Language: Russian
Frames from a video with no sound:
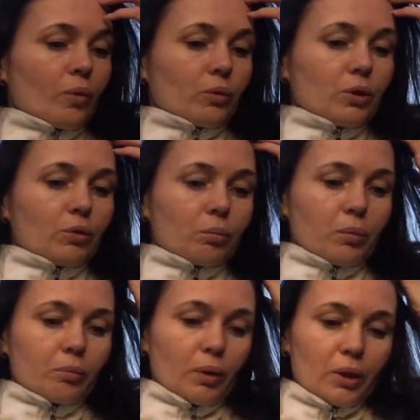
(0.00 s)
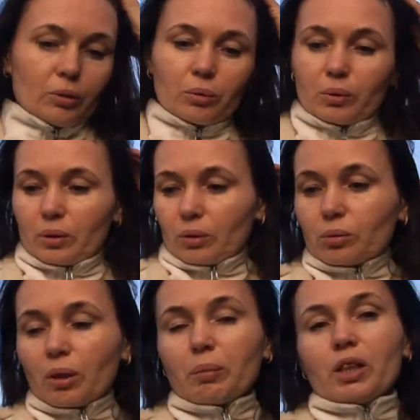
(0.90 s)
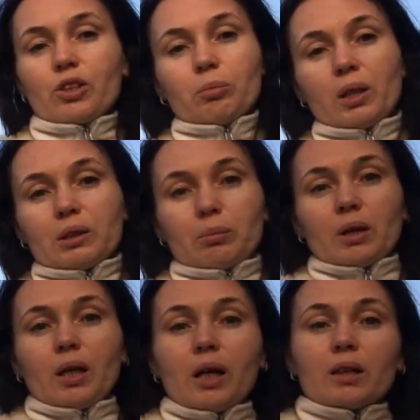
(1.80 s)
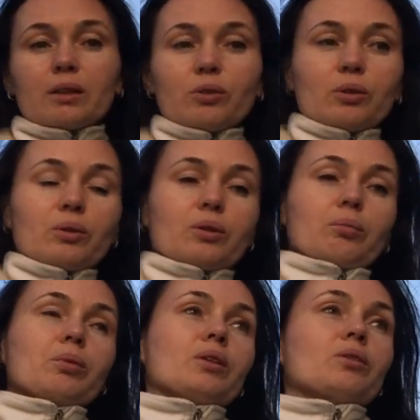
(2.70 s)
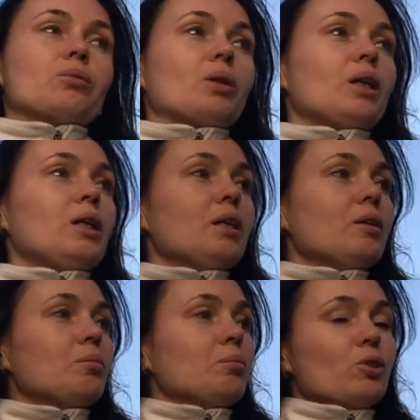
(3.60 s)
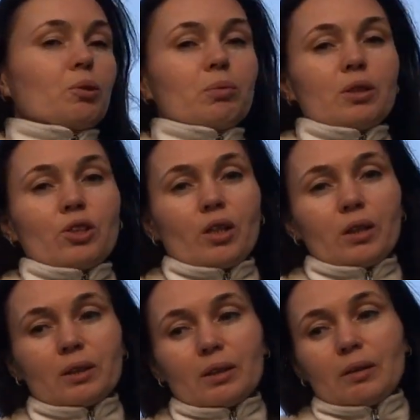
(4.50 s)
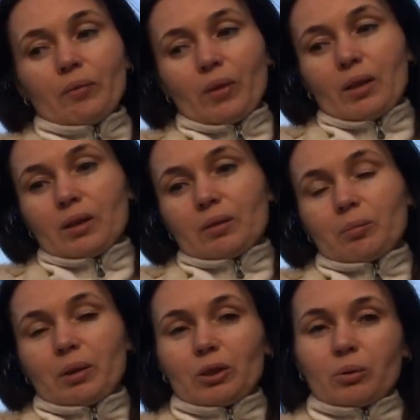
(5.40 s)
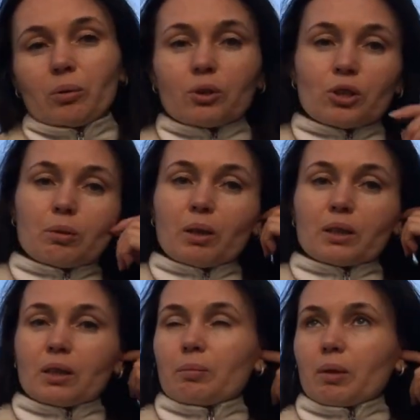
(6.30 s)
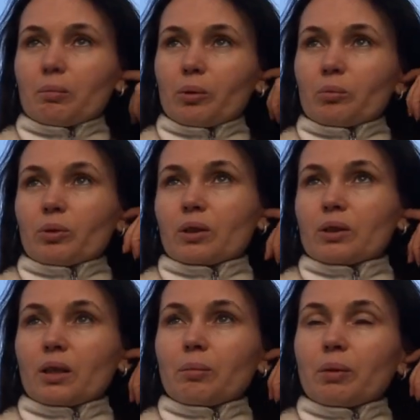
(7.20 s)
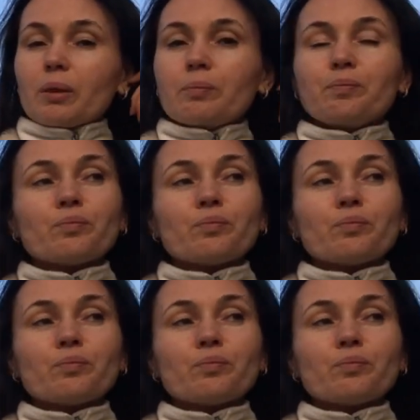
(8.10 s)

Вот это вот мое это. Ну, там, конечно, была сметана, все это было натуральнее, чем сейчас. Э, подсолнечное масло, я прям помню этот запах.